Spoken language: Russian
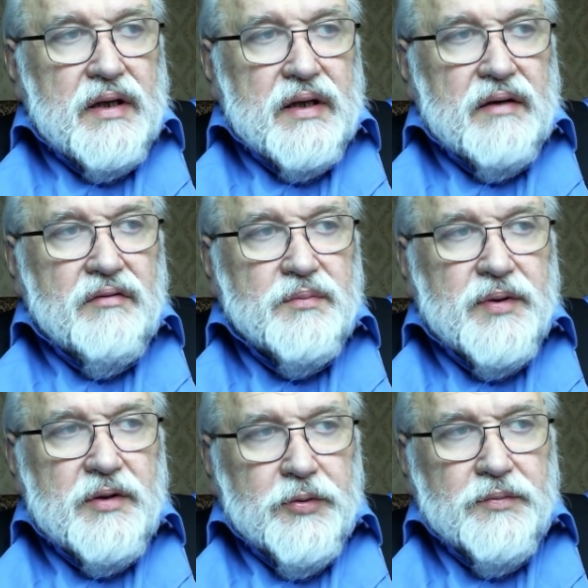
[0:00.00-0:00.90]
И вот
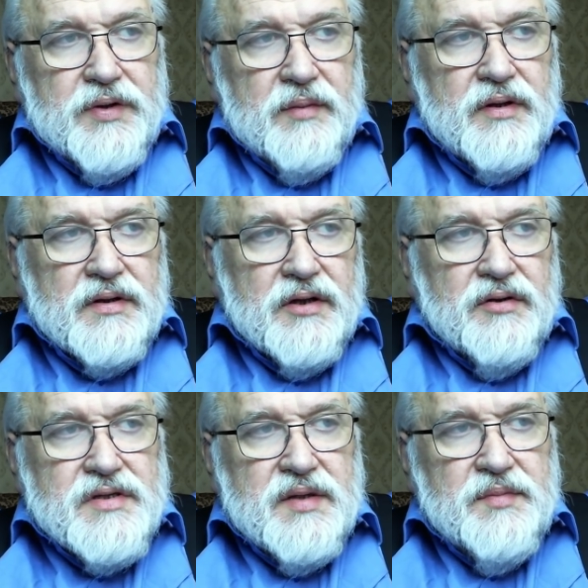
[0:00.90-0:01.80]
был, помните, был
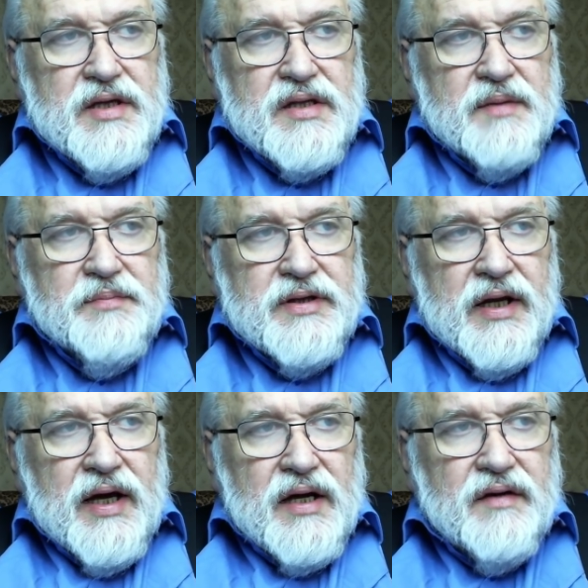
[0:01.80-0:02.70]
такой знаменитый
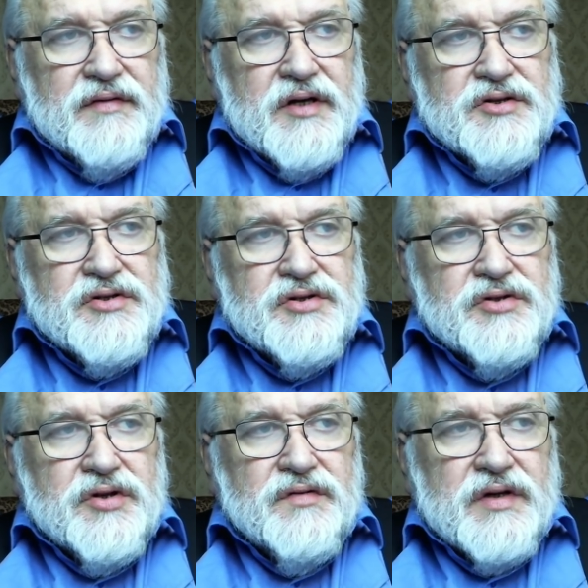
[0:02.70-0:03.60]
патриарх в нашу
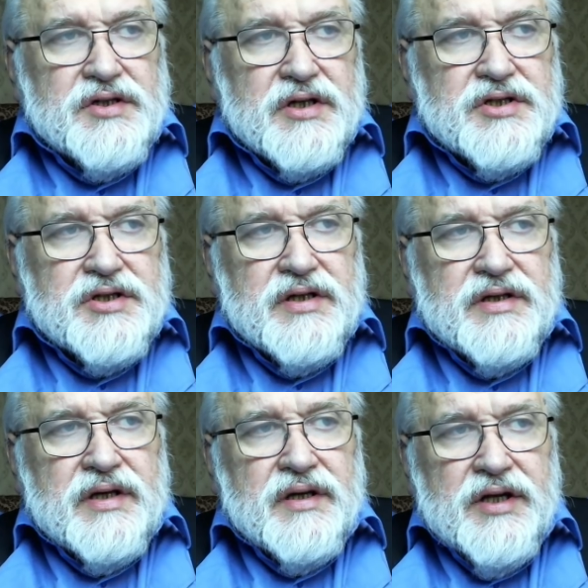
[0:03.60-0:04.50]
историю
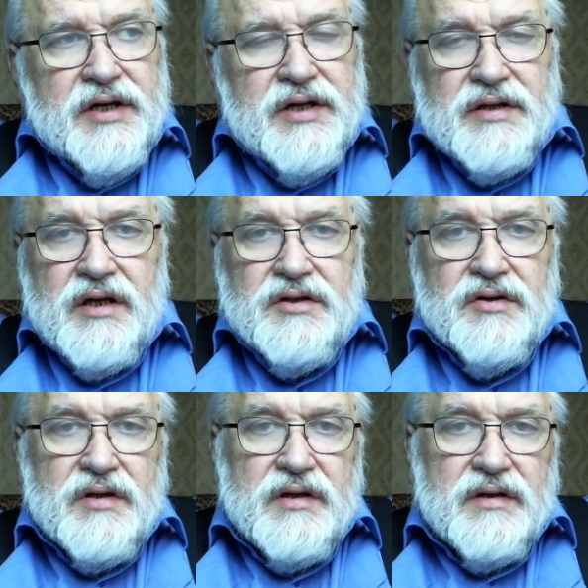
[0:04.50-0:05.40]
вошедший Никон,
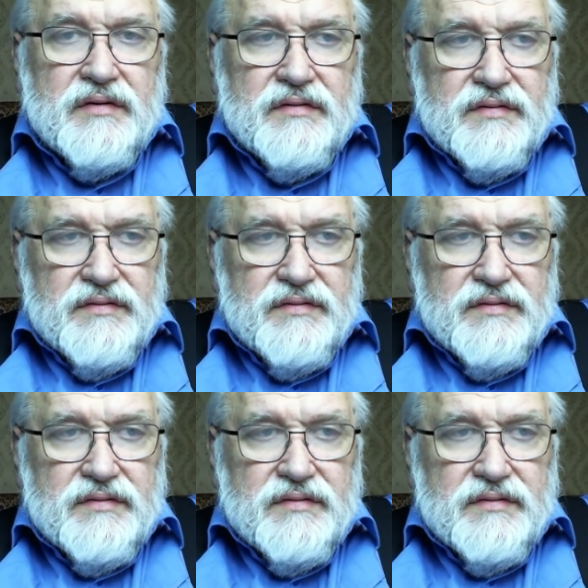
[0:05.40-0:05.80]
который